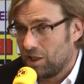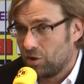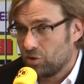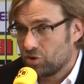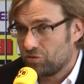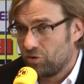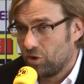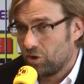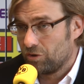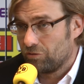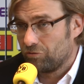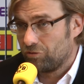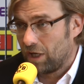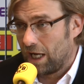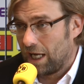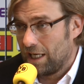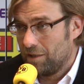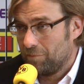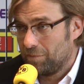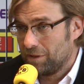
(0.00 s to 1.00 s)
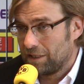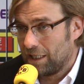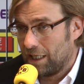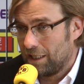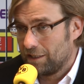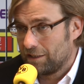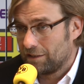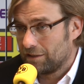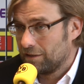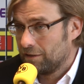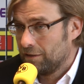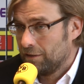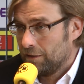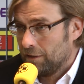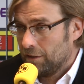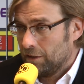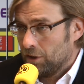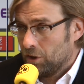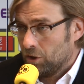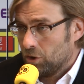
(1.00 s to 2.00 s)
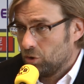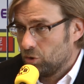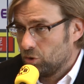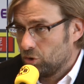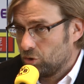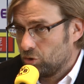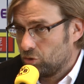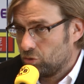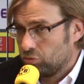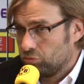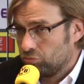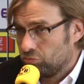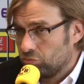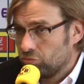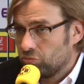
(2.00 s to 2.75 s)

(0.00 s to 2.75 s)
Herausforderung für alle Beteiligten und